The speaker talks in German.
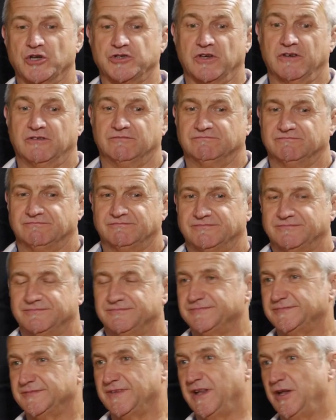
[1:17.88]
Also,
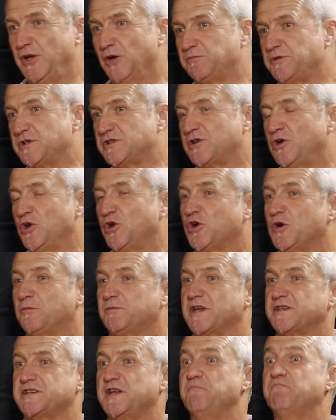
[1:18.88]
ich habe das Glück
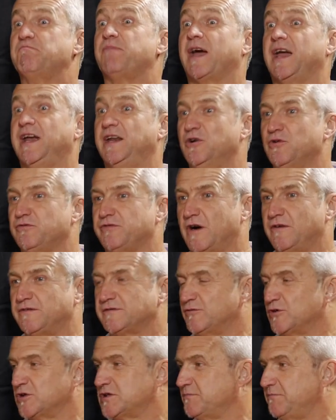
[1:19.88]
gehabt, dass ich im Brennhof
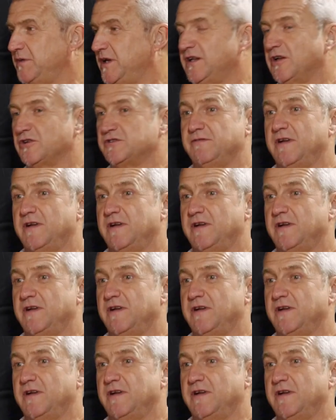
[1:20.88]
aufgewachsen bin.